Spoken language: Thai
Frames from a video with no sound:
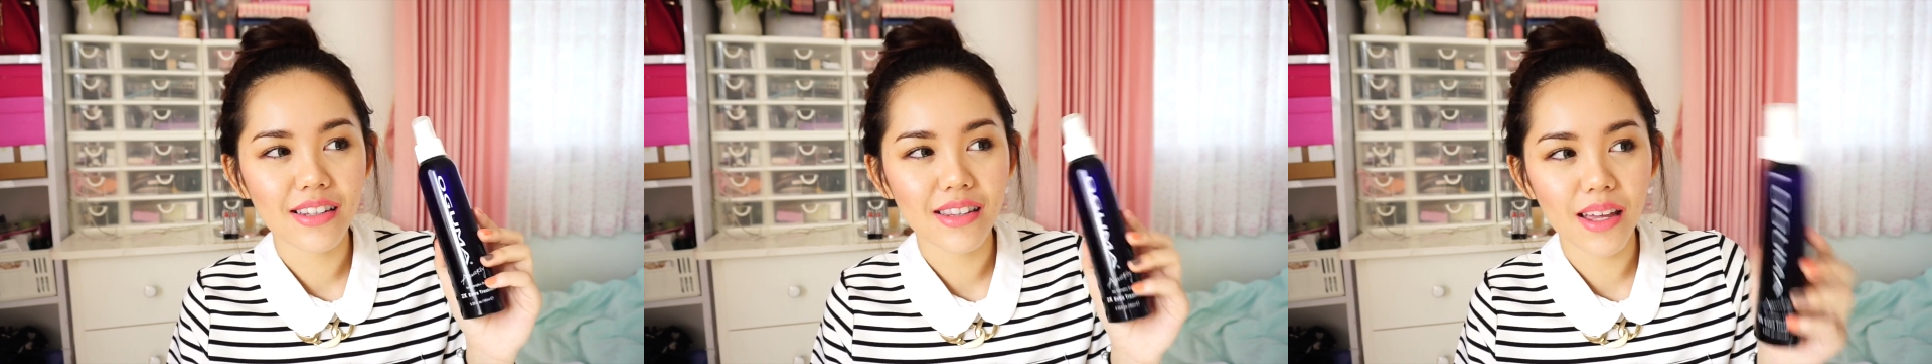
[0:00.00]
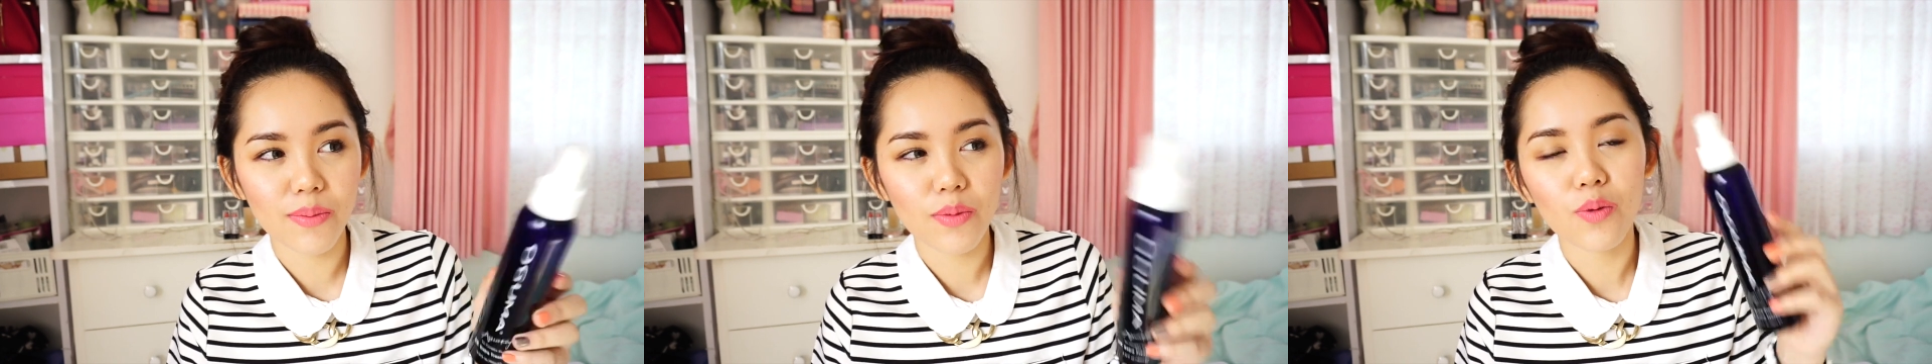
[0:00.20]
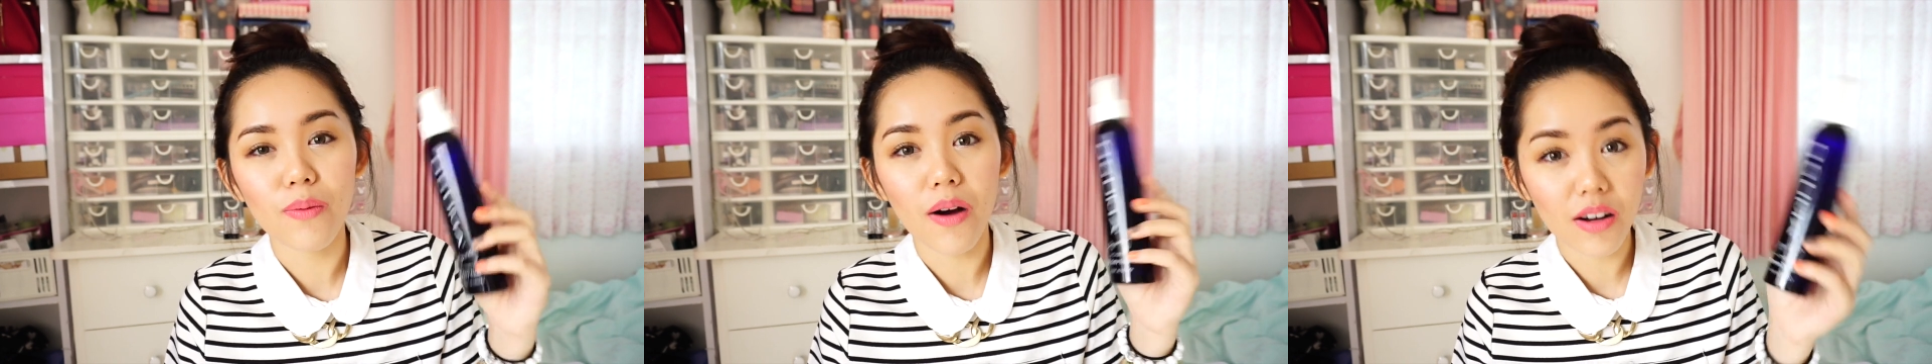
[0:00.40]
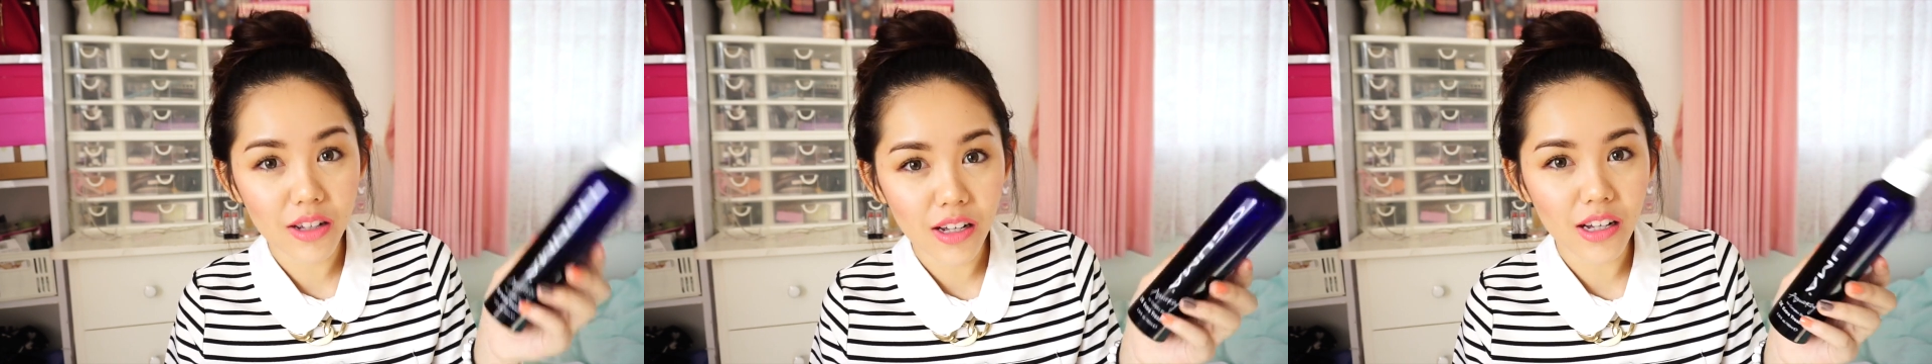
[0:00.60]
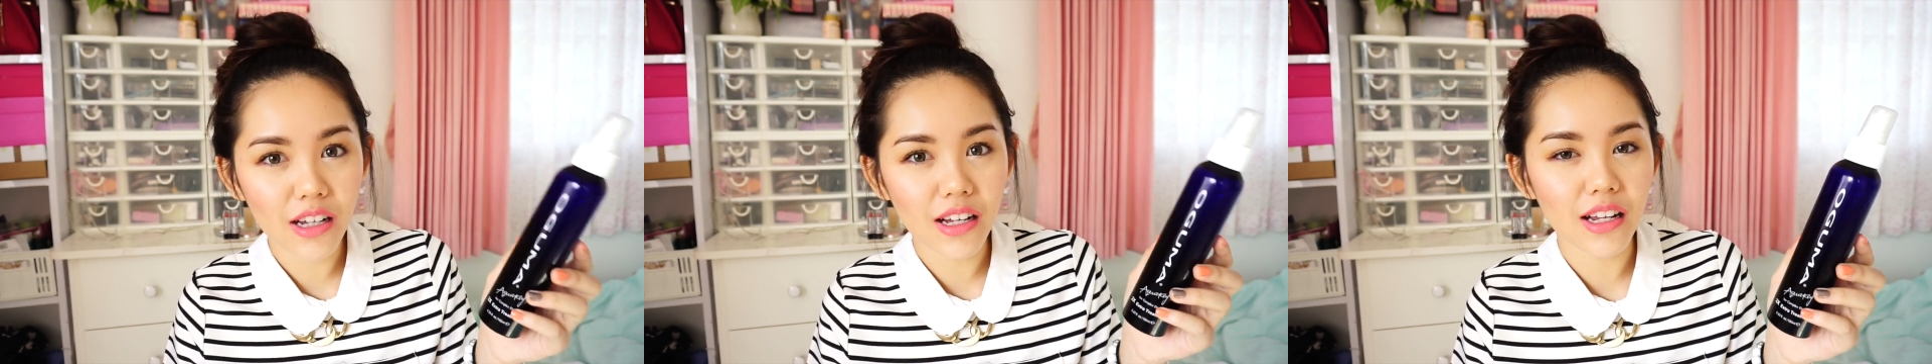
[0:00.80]
ในหมู่บล็อกเก
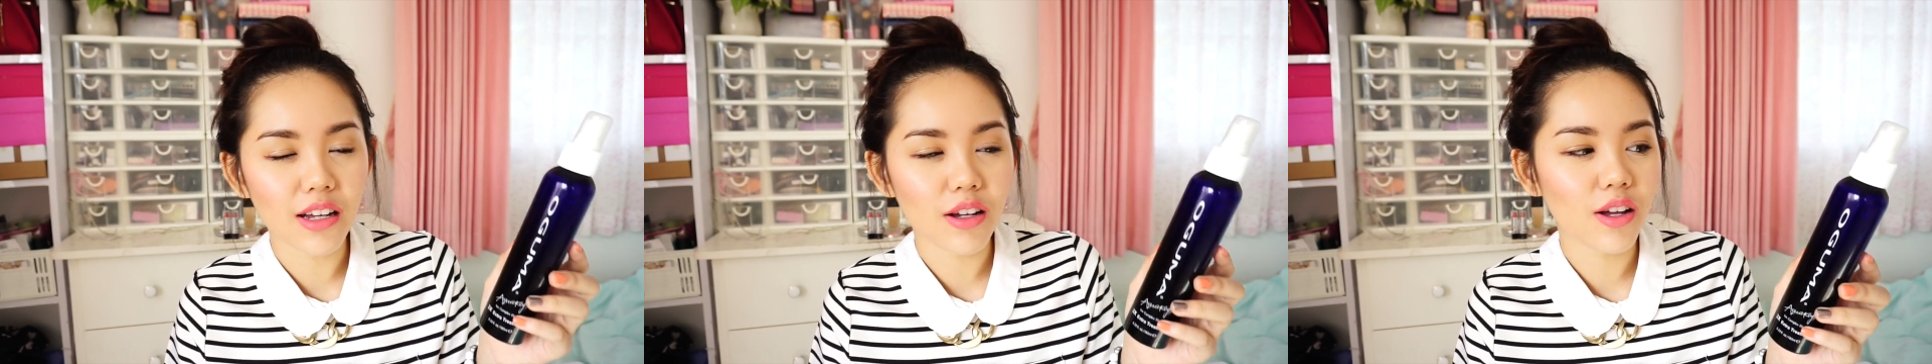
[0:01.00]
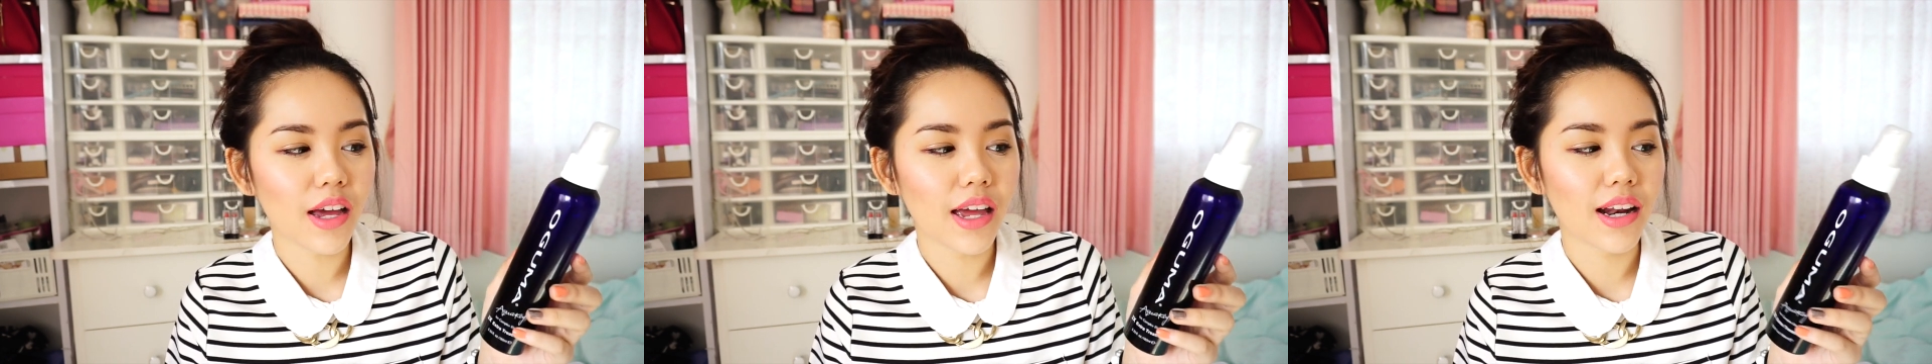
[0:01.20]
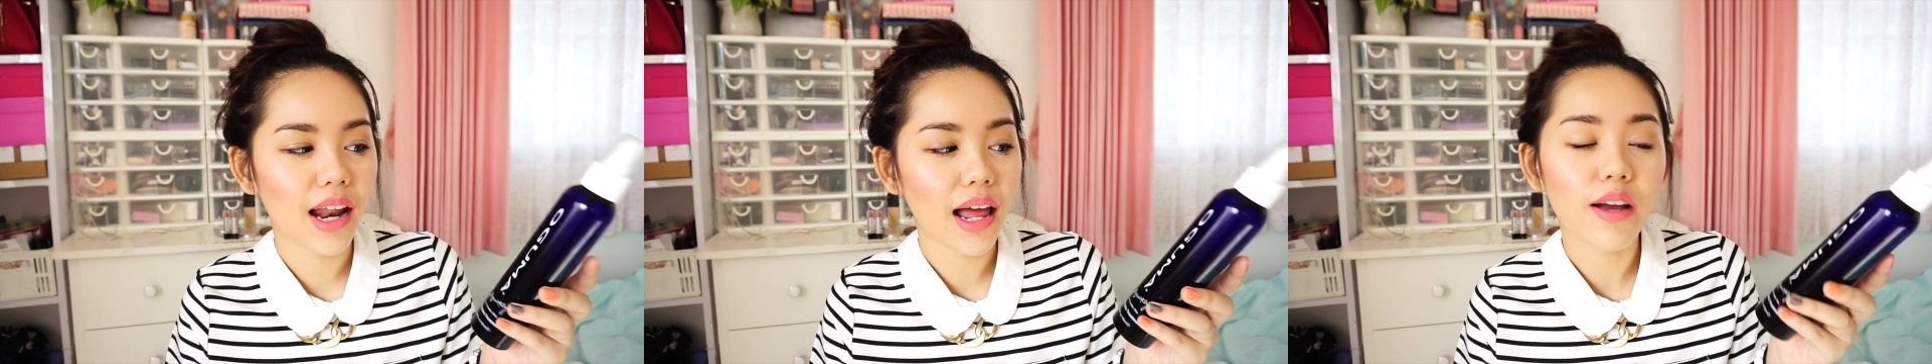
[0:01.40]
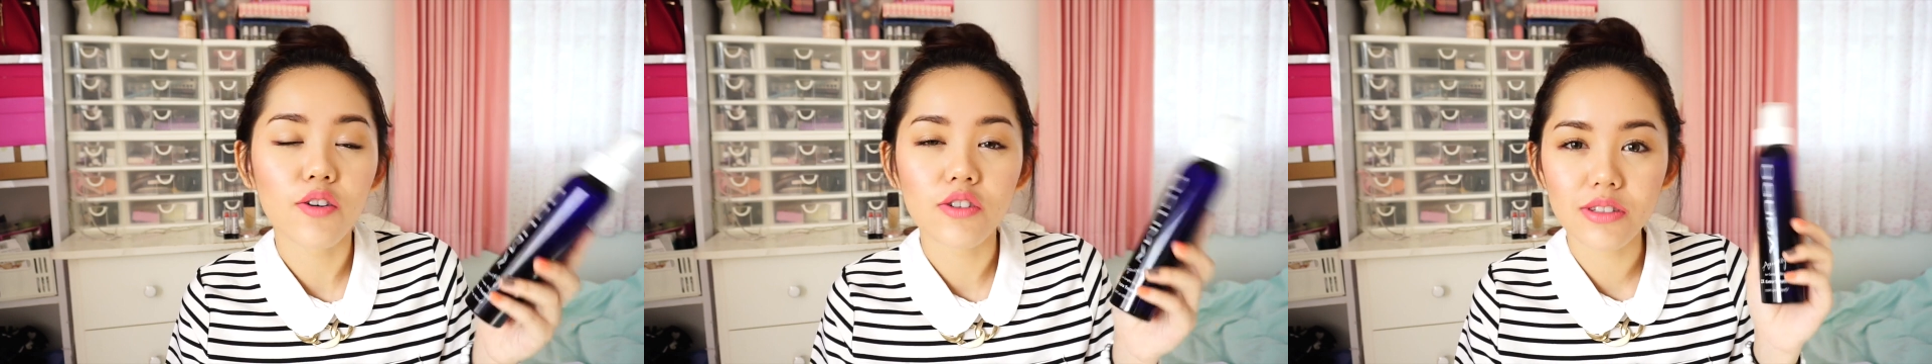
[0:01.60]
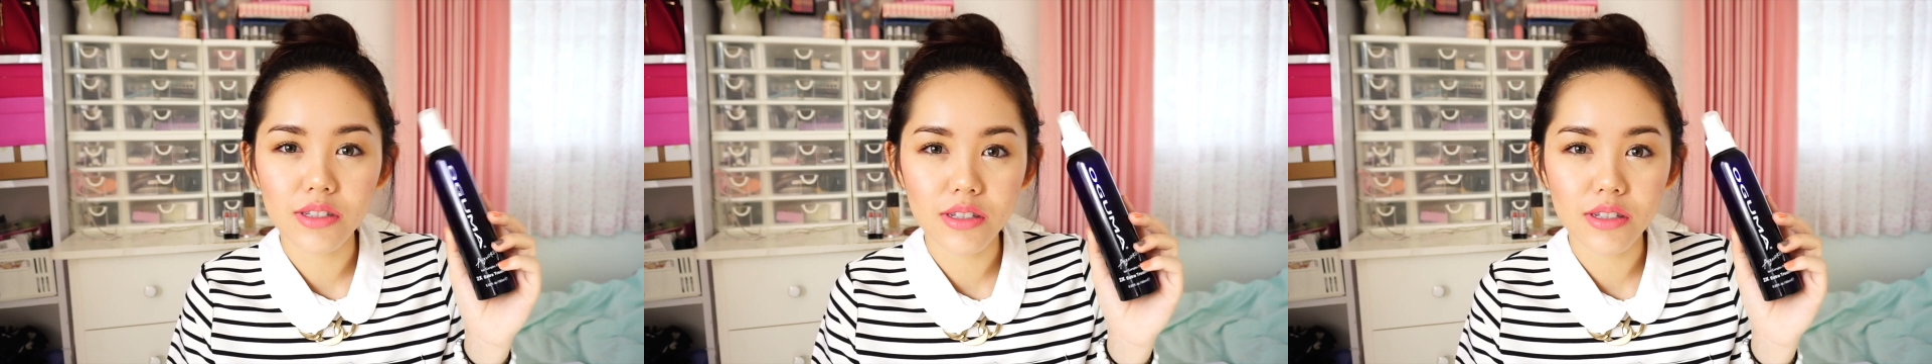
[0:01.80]
อร์แล้วก็เห็นหลายคน